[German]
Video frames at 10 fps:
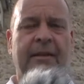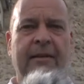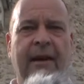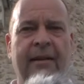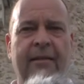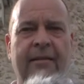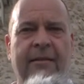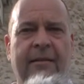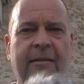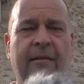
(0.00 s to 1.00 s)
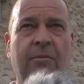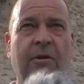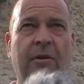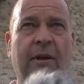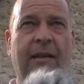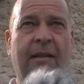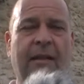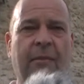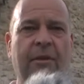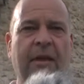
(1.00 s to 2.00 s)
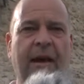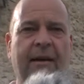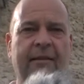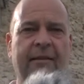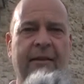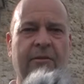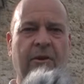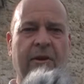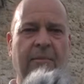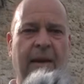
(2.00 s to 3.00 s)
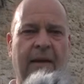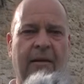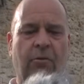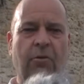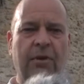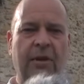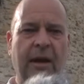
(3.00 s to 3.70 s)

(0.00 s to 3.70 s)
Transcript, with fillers: Das heißt, insbesondere an den Samstagen ist hier natürlich eine Menge los.